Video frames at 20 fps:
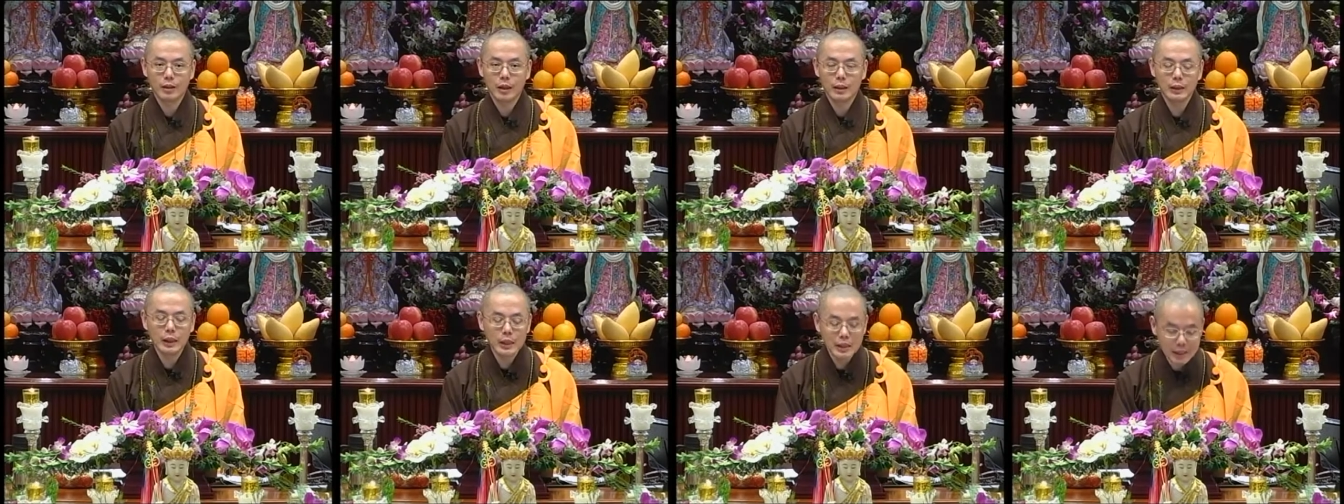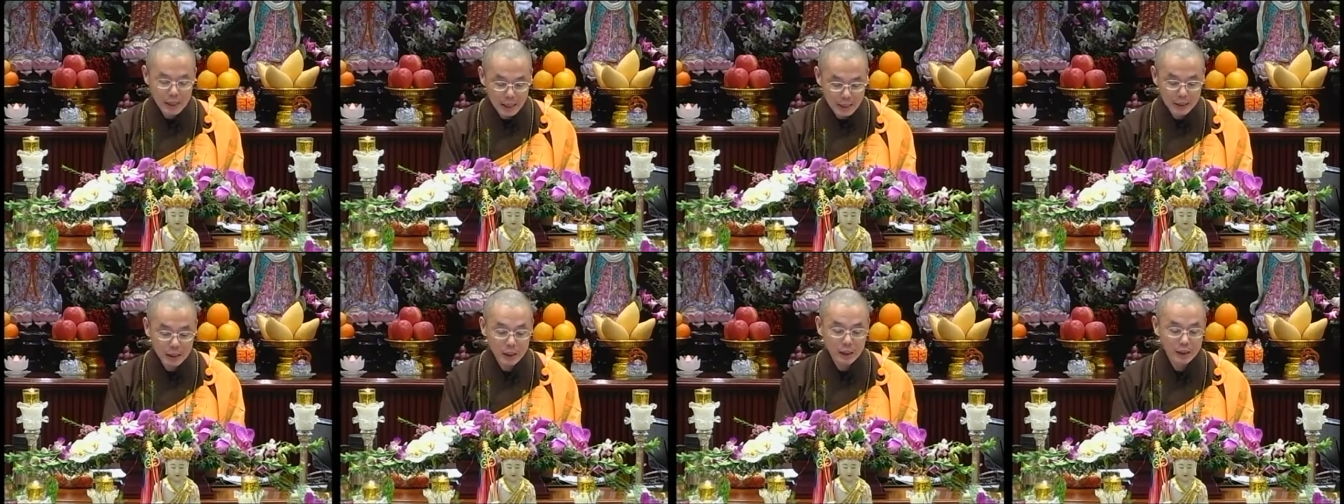第
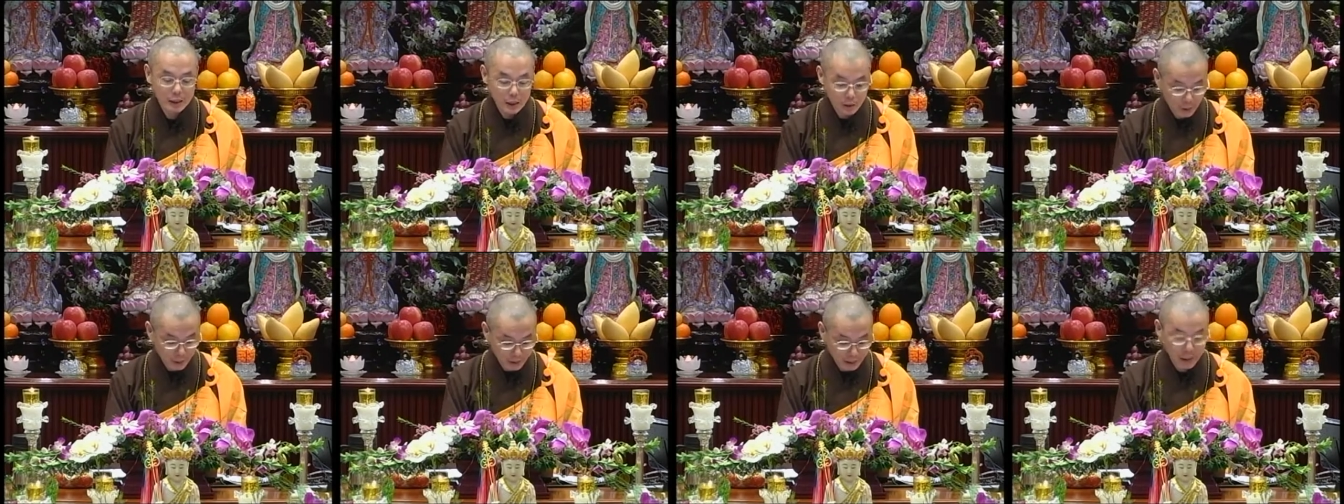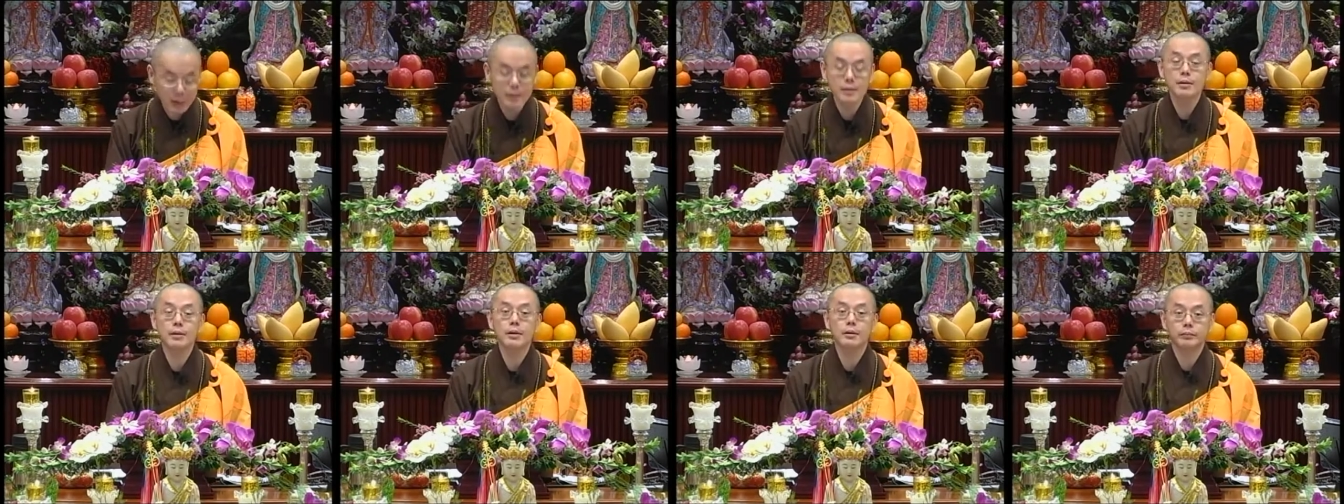三个要有耐
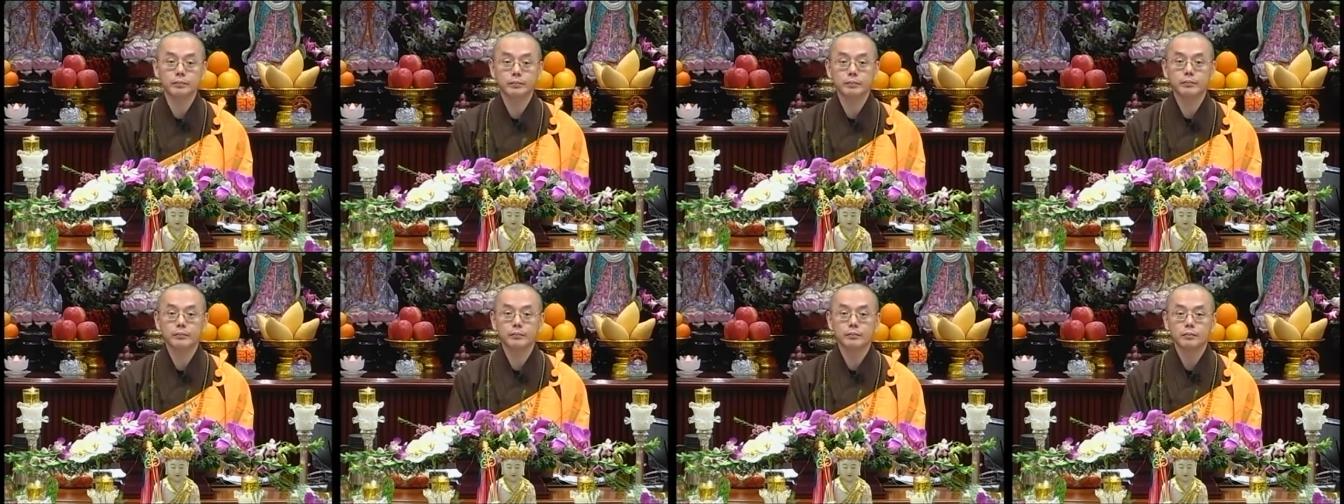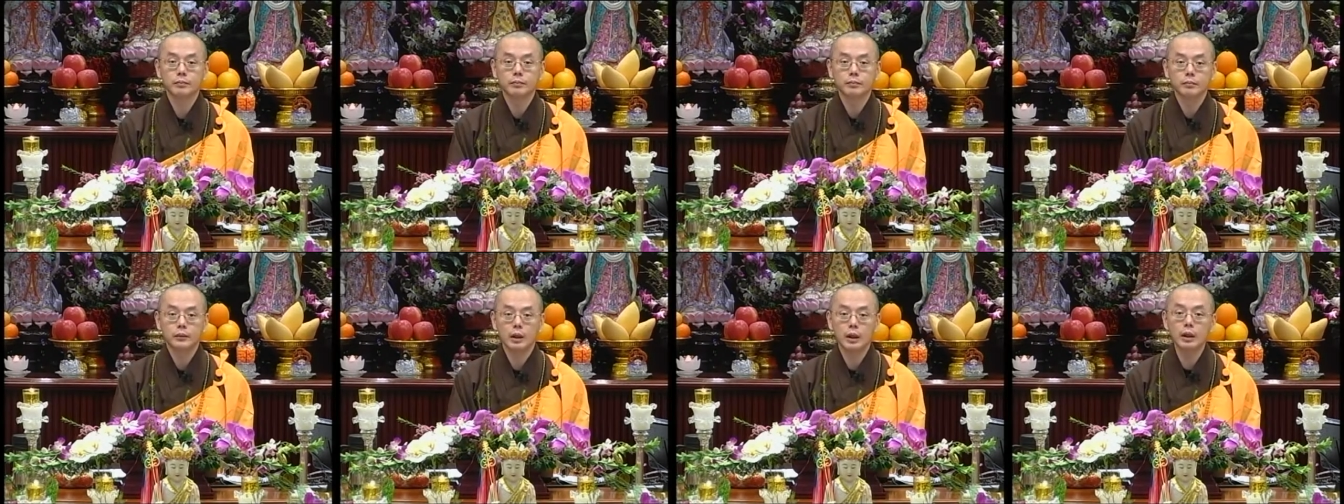性，
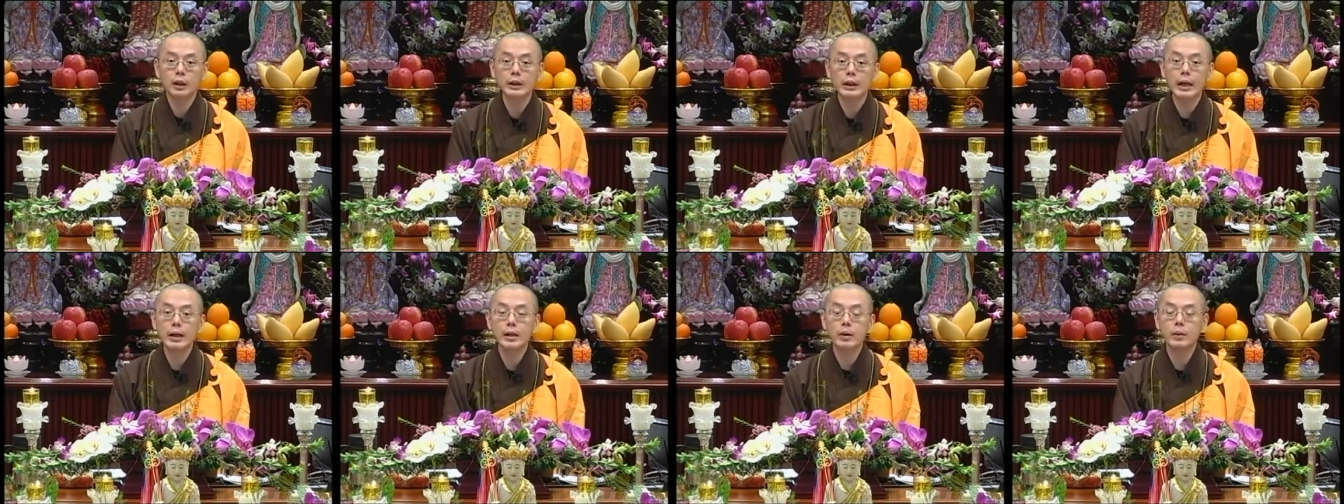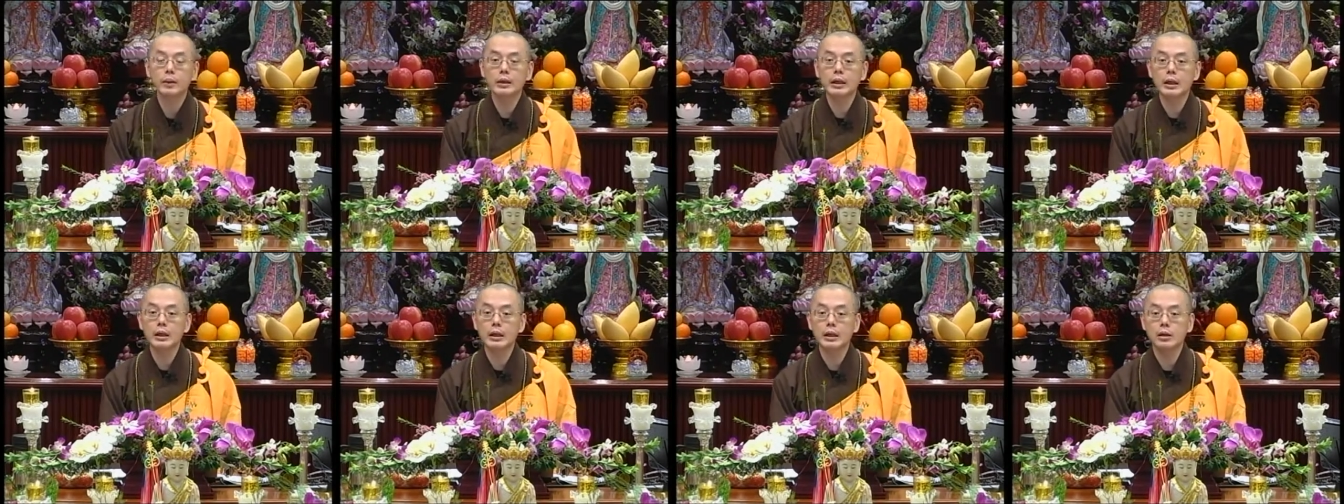可能他也会
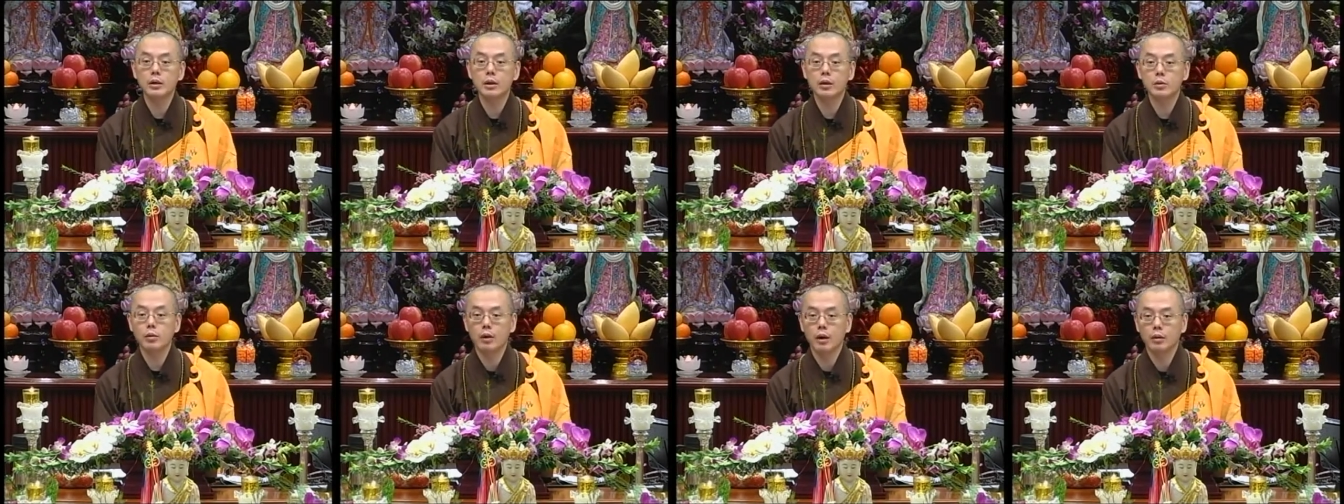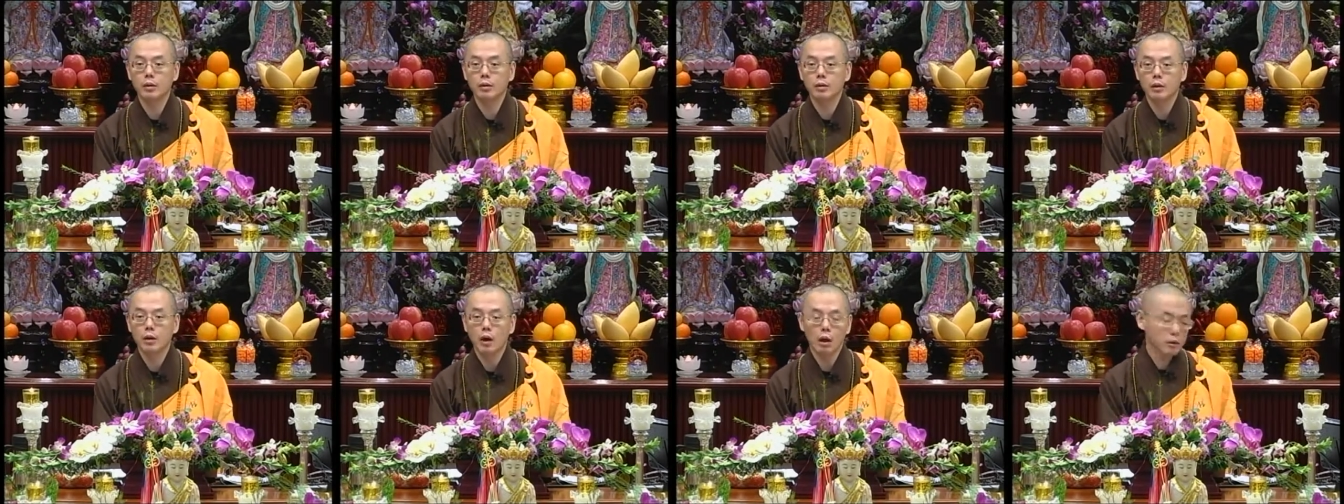顶你一个嘴。
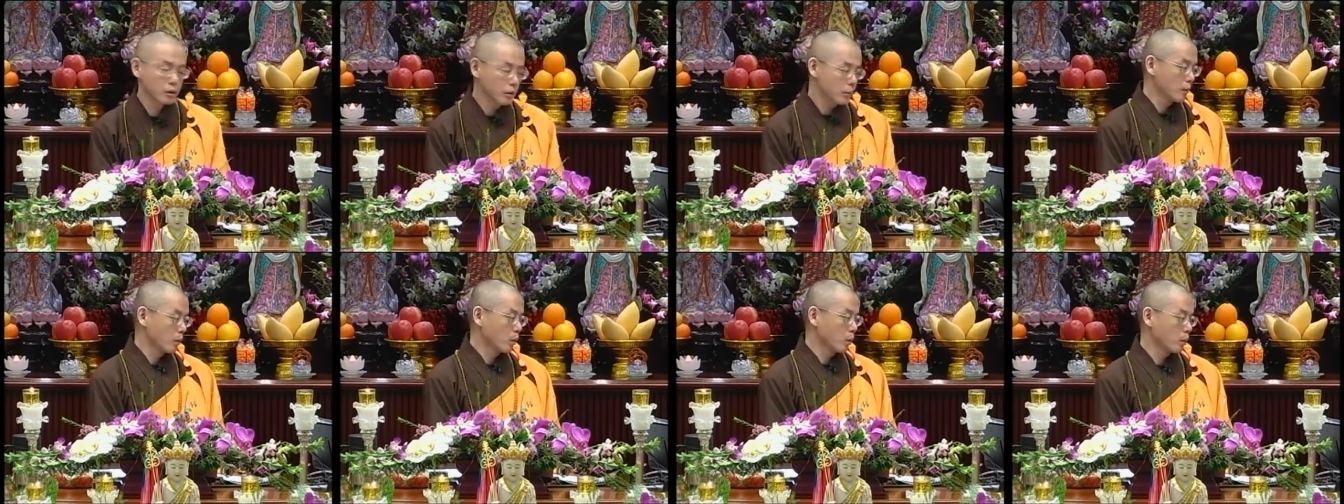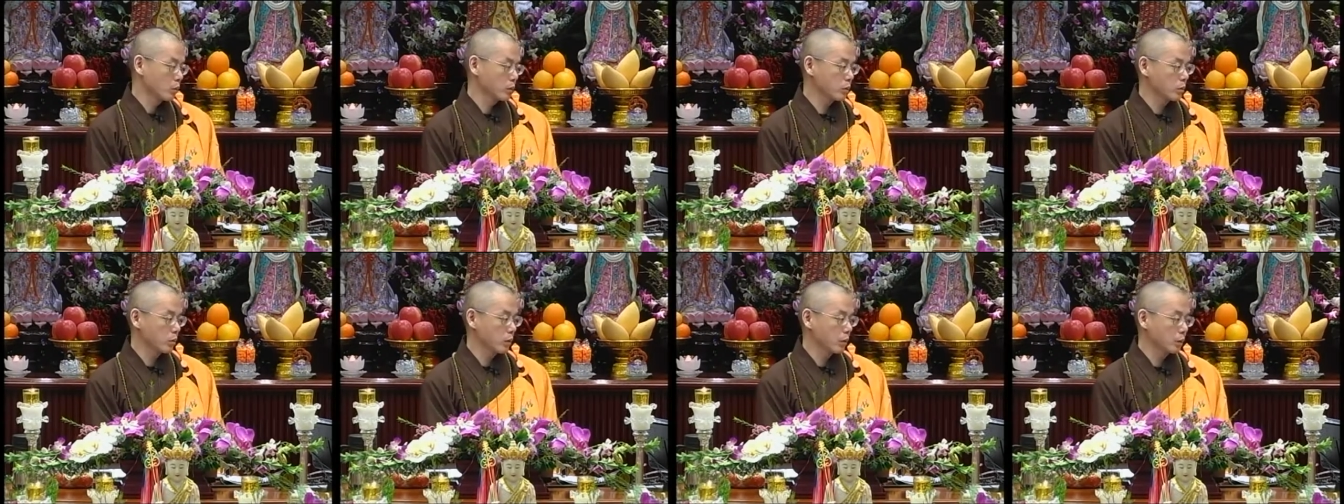他这么啰
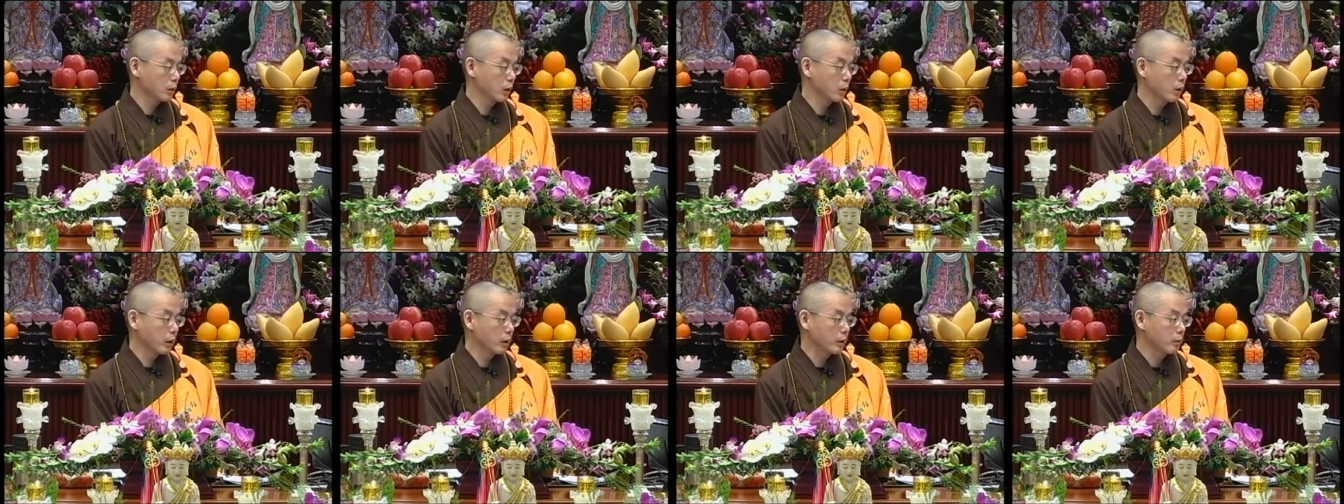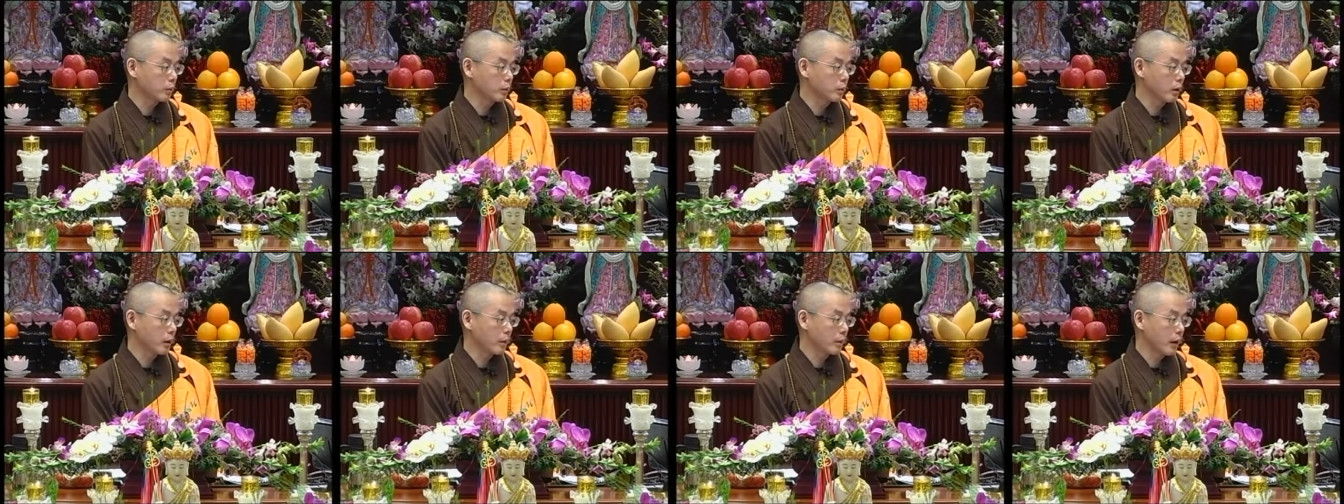嗦，你管那么
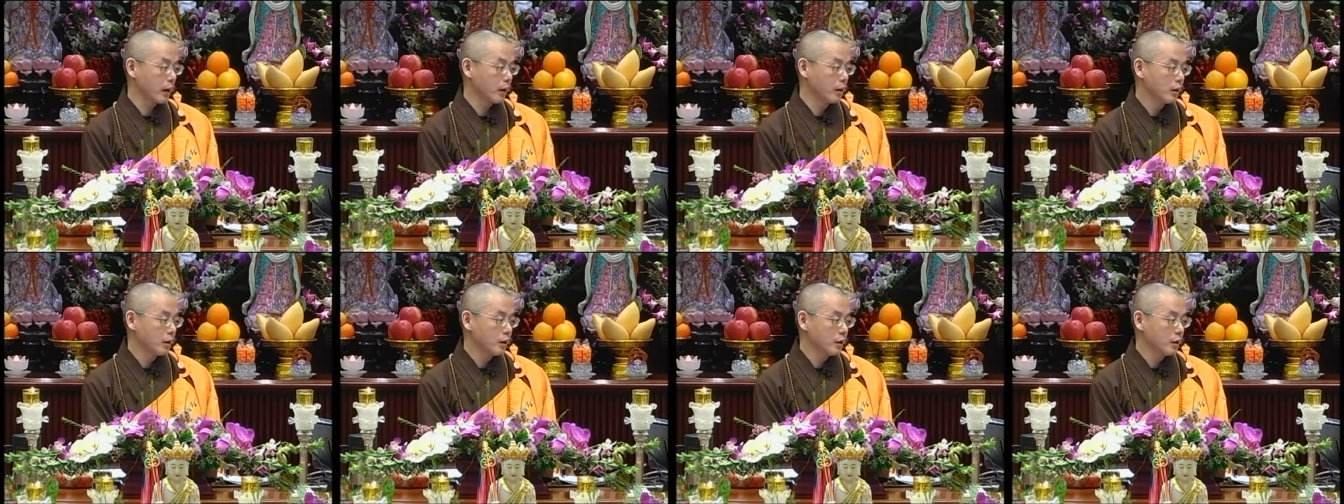多干嘛？